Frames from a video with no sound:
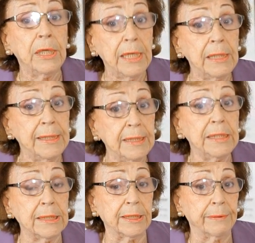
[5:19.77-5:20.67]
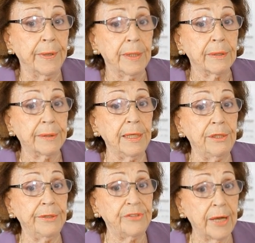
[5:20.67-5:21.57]
ele disse que
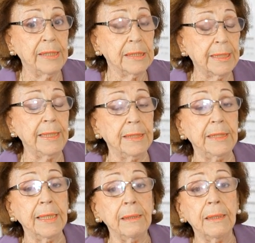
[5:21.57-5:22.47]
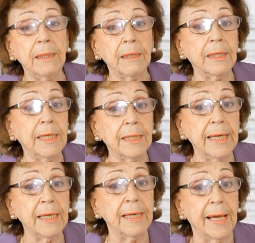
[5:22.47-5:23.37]
ele já estaria
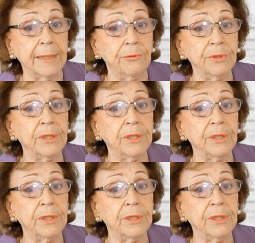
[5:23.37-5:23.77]
reencarnado.